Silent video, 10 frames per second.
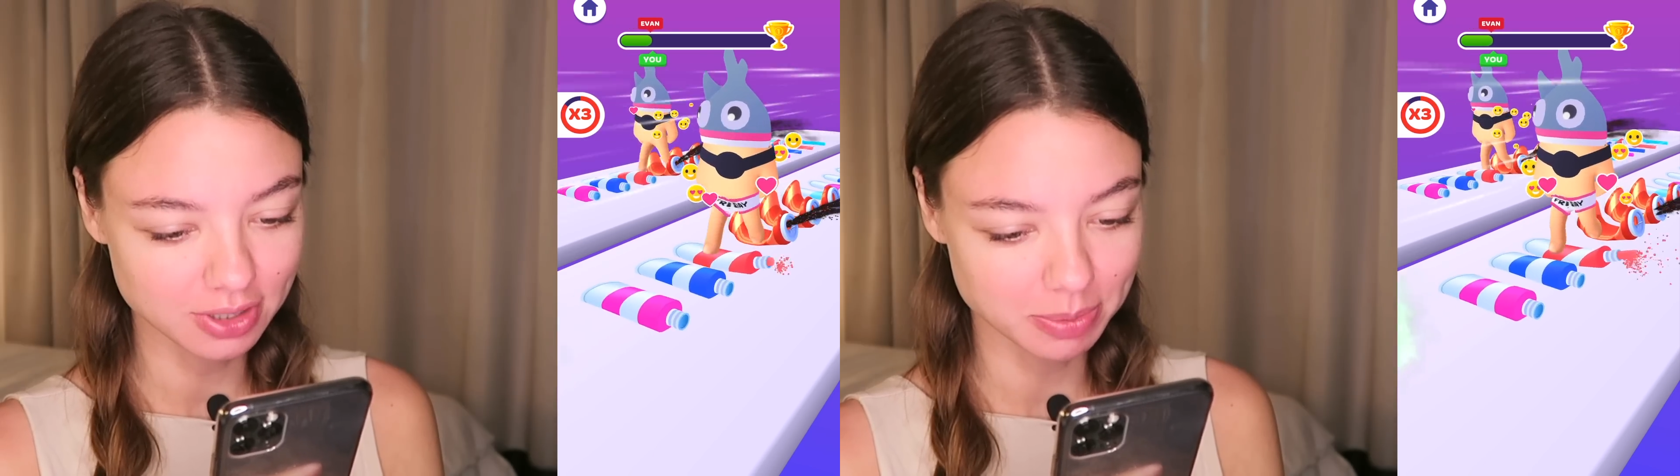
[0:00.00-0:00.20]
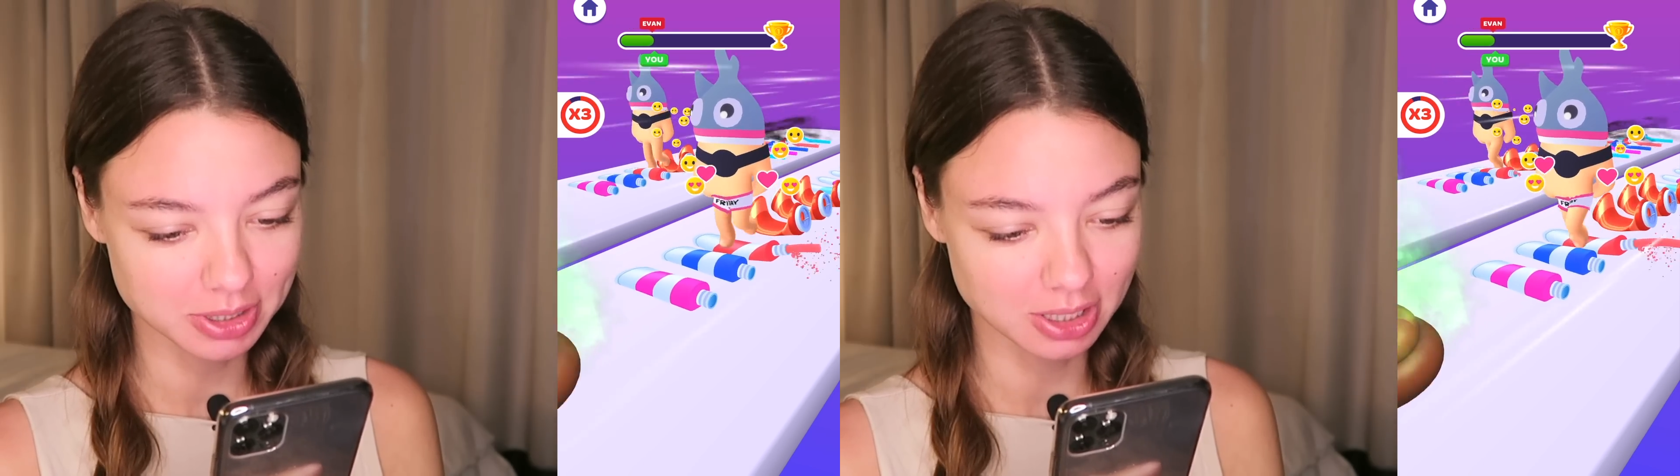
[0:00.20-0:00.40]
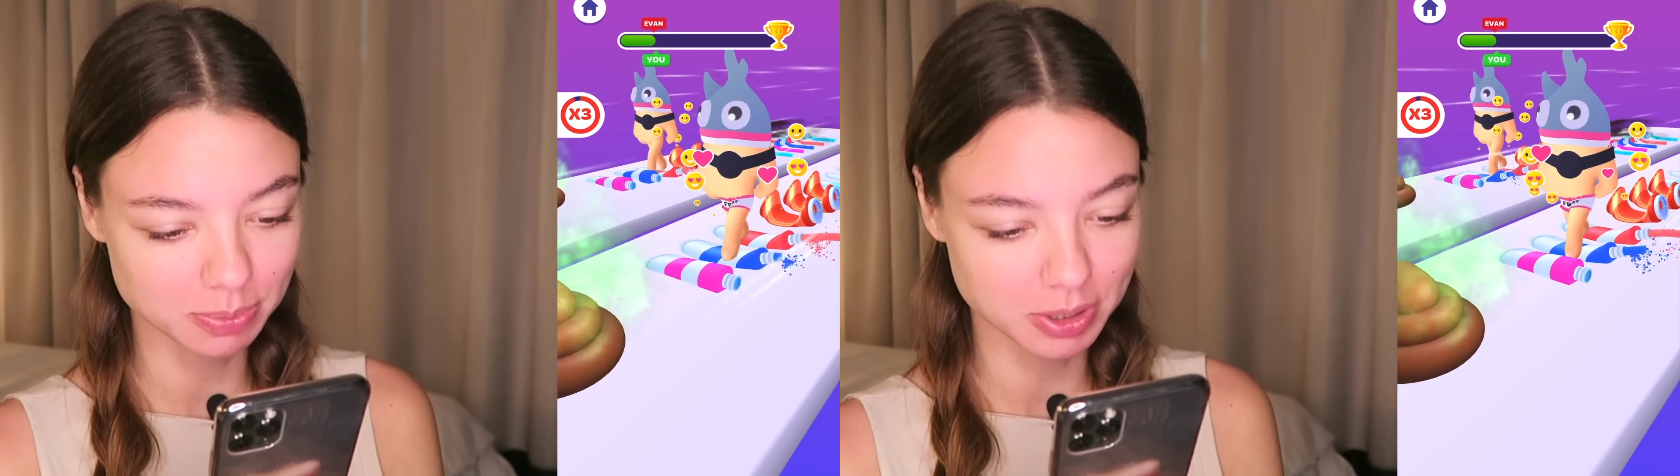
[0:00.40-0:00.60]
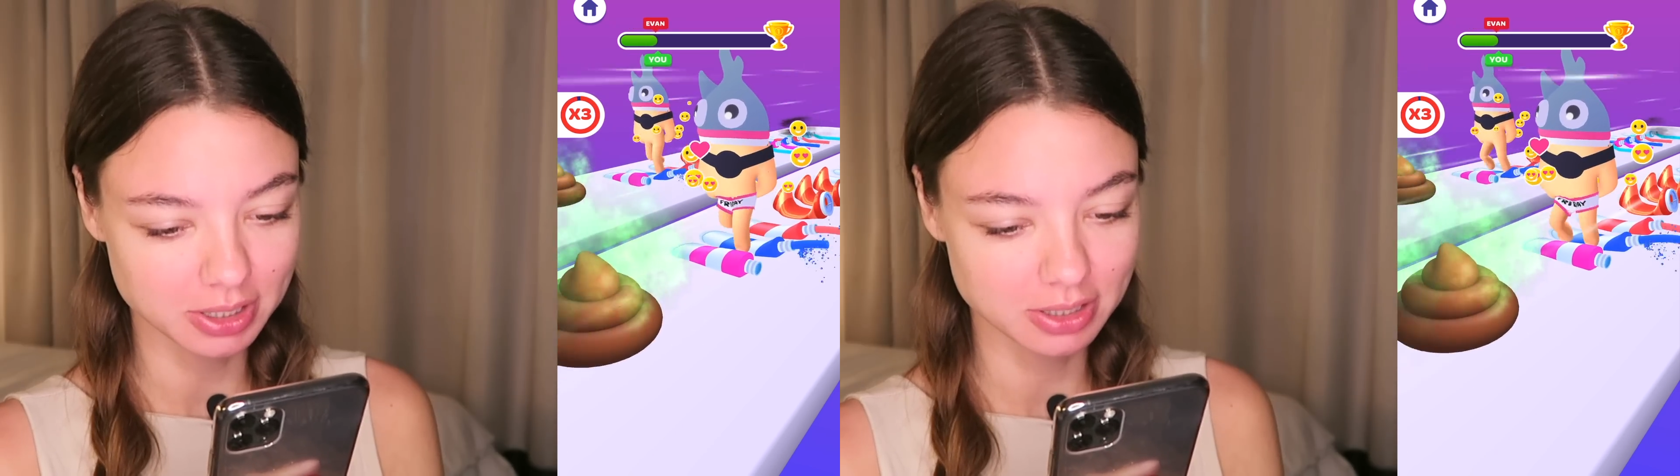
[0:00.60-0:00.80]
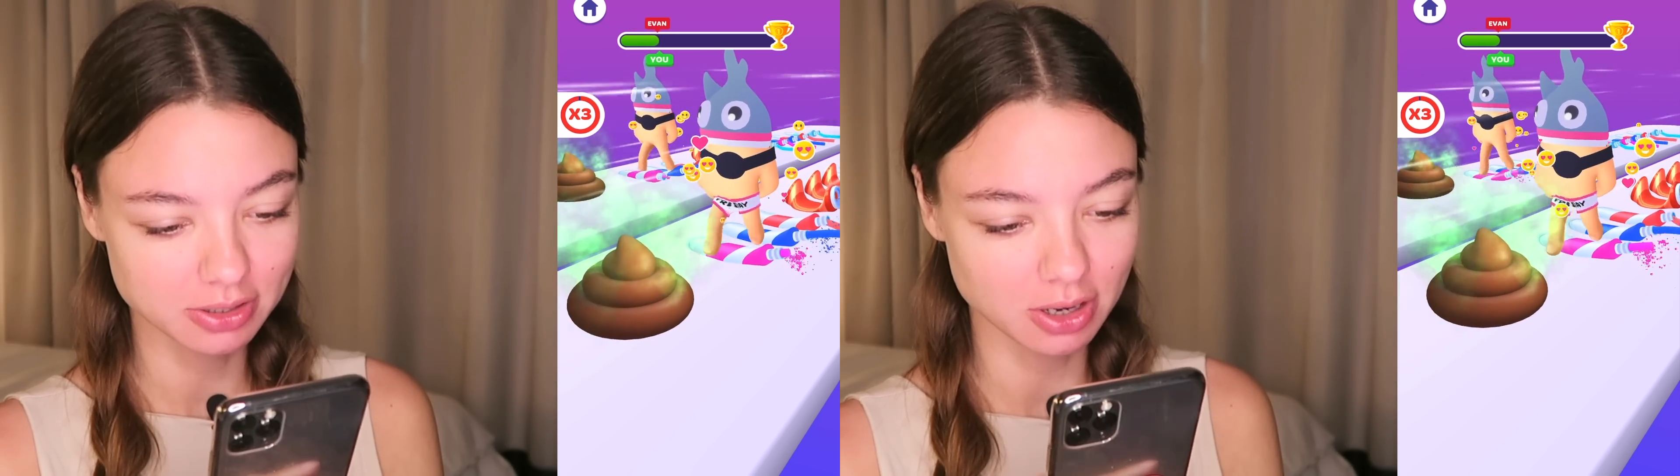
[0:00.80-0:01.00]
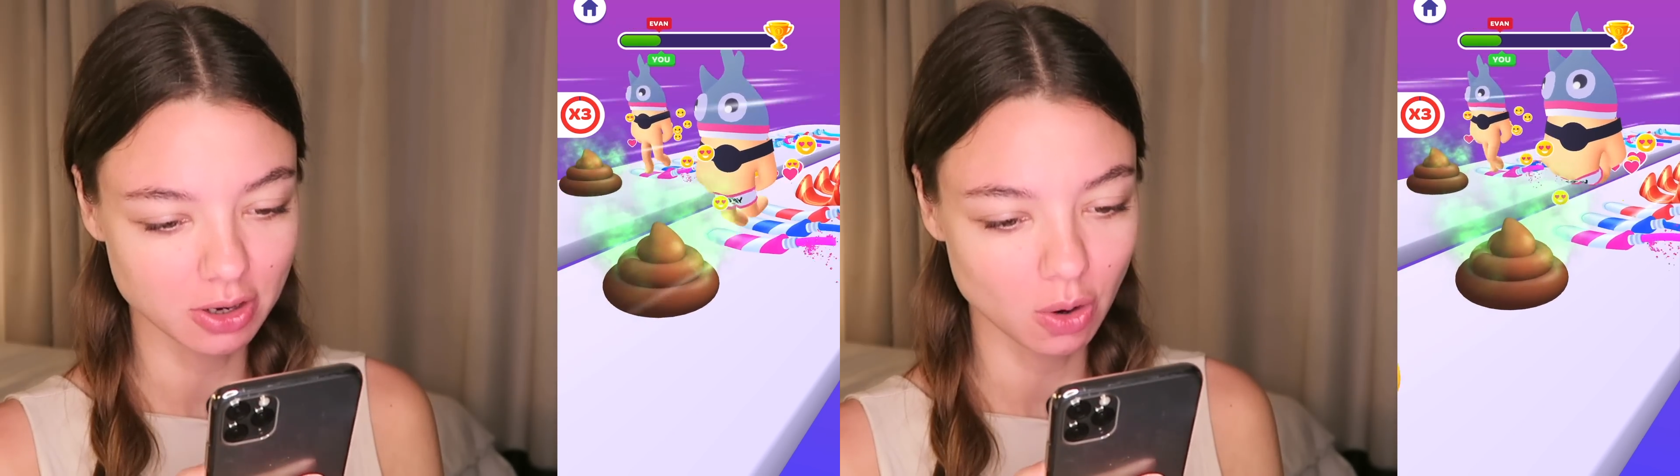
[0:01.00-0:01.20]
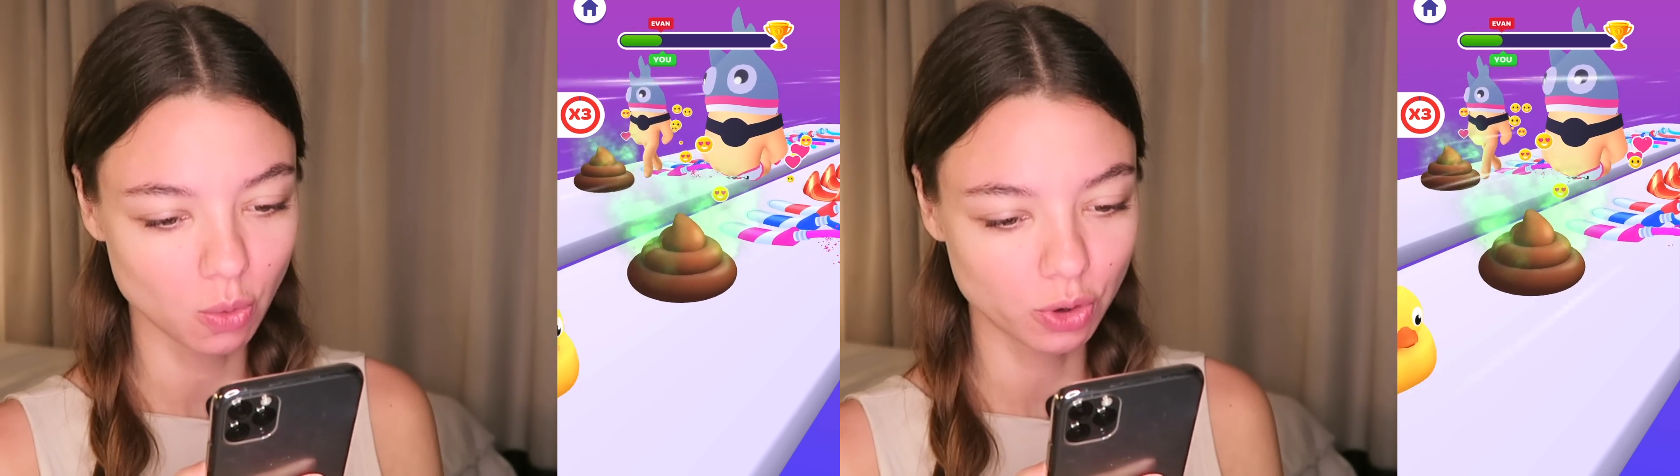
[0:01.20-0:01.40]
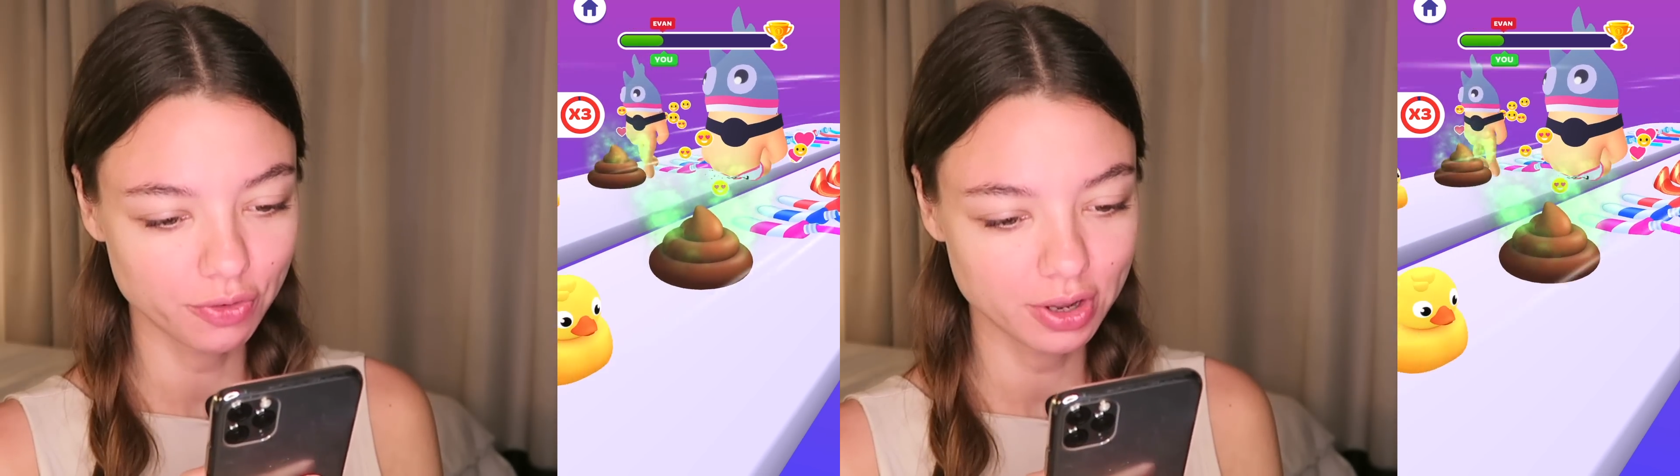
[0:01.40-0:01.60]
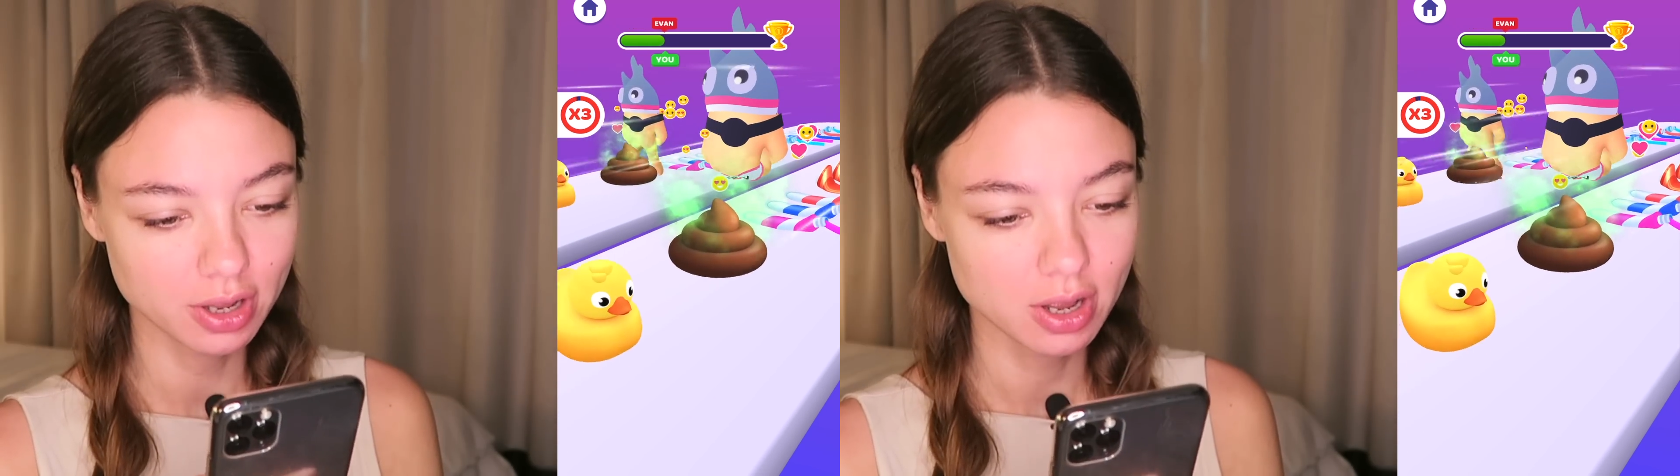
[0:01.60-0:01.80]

нам осталось пройти несколько уровень.